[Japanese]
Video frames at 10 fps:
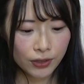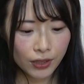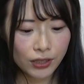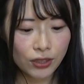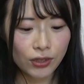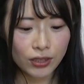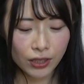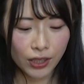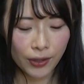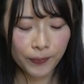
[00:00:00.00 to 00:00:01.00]
なんて言うんです
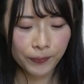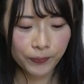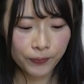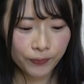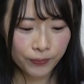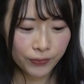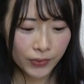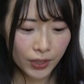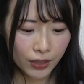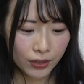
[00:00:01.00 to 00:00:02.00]
かね。
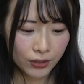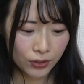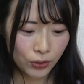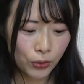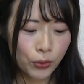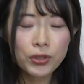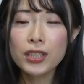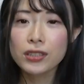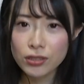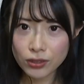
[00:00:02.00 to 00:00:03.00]
この後日、
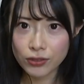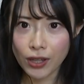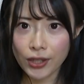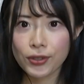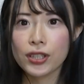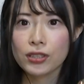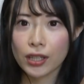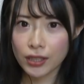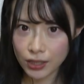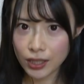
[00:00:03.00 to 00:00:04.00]
アドレス
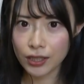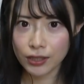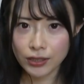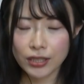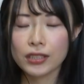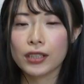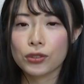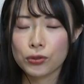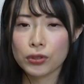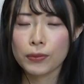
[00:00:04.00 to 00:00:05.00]
宛てに写真
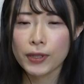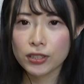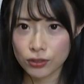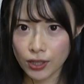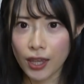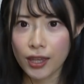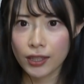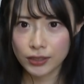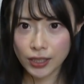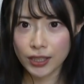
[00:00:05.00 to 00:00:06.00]
が届きますので、
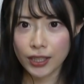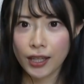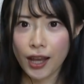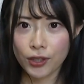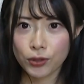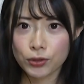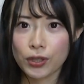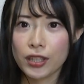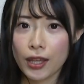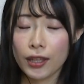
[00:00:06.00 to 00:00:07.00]
ぜひ、あの、そ
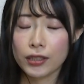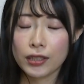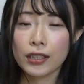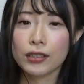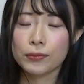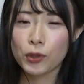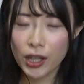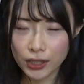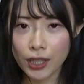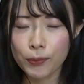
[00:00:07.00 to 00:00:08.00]
れでいた、も
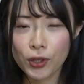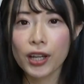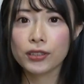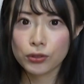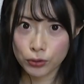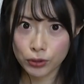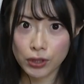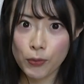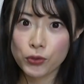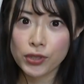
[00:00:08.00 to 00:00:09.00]
らってもらえるとと
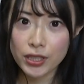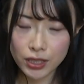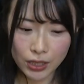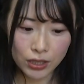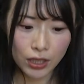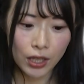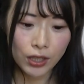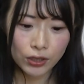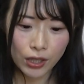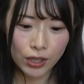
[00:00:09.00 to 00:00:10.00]
ても嬉しいです。
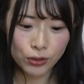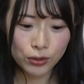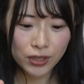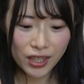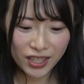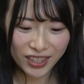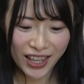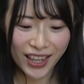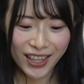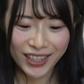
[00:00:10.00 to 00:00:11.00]
えー、そしてです
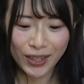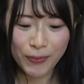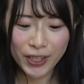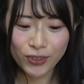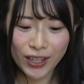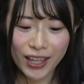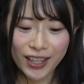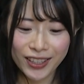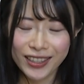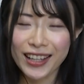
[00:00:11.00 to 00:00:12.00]
ね、やっぱりこ
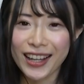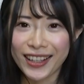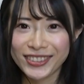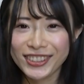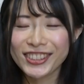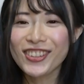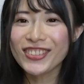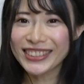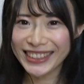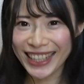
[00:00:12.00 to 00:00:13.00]
れ、なんか、
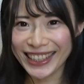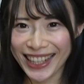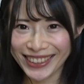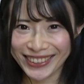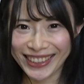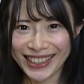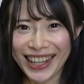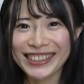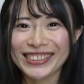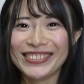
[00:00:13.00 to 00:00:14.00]
フルコンしたいなとかって
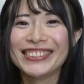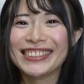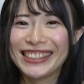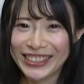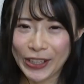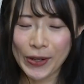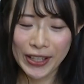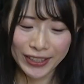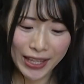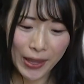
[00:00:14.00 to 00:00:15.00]
あると思うんですよ。
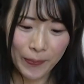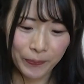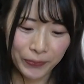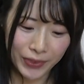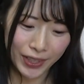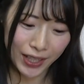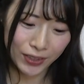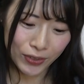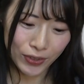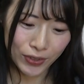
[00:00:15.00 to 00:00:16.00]
で、あ
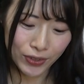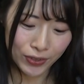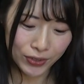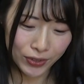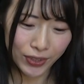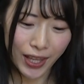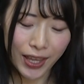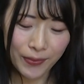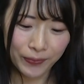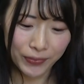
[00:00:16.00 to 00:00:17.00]
のー、この
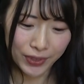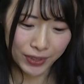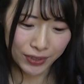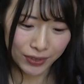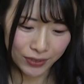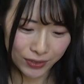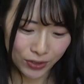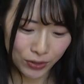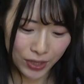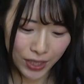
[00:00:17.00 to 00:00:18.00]
ね、
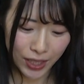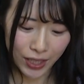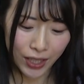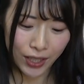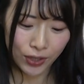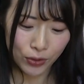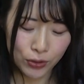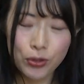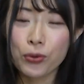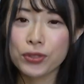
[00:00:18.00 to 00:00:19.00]
正直、この
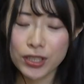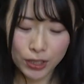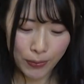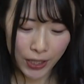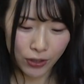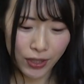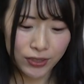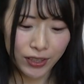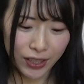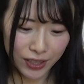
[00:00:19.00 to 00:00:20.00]
小畜バイトある
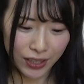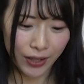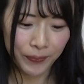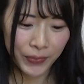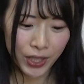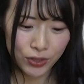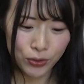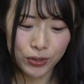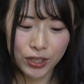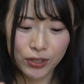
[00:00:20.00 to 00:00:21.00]
じゃないですか。
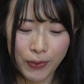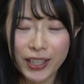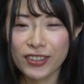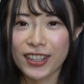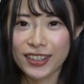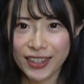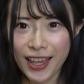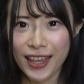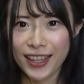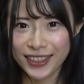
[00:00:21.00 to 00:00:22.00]
松竹バイトあっ
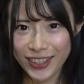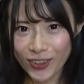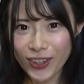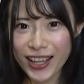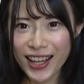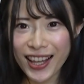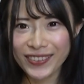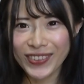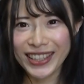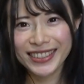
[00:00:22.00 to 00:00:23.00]
て、で、これ
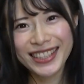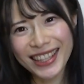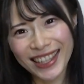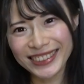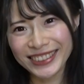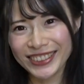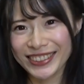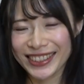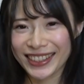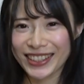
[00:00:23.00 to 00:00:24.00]
が、まあ、全何種
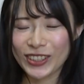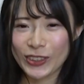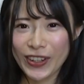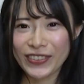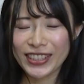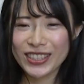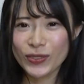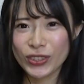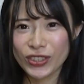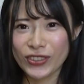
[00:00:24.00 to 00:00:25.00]
類かっていうのは私
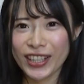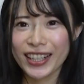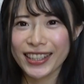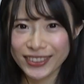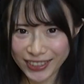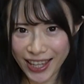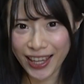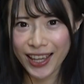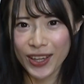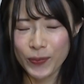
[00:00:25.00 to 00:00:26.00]
もちょっとわからなく
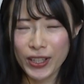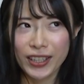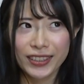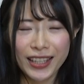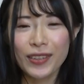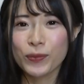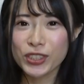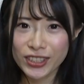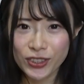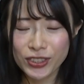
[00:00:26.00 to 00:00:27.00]
て、まあ、ね、も
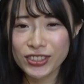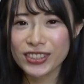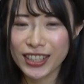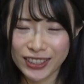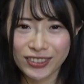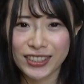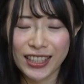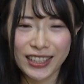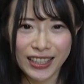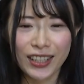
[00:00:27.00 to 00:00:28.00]
し6種類だとし
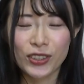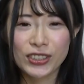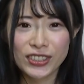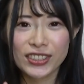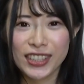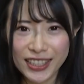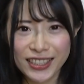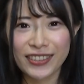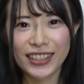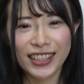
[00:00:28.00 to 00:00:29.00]
たらさ、6種類ですって
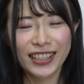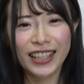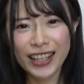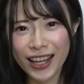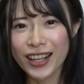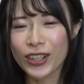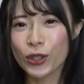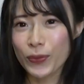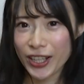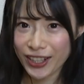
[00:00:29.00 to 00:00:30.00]
言われたら7
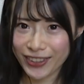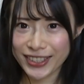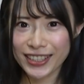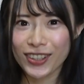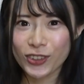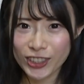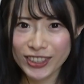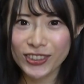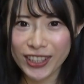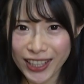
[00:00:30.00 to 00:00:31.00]
個目からは違う子に
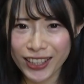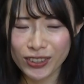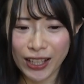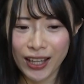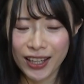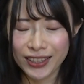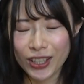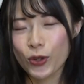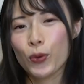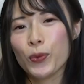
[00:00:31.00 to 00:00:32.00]
しようかなとか、
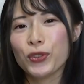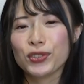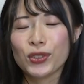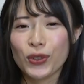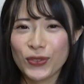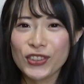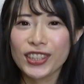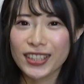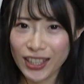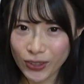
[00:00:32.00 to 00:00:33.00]
結構思うと思うん
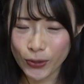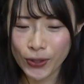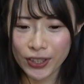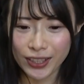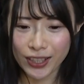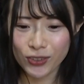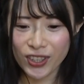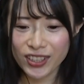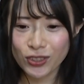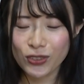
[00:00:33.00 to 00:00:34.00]
ですけど、なんかこ
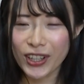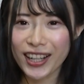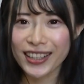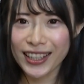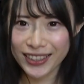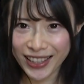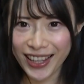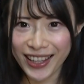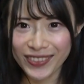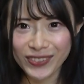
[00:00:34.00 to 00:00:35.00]
れがちょっとわからないん
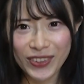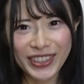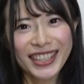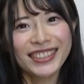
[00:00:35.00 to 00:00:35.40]
で、で私の、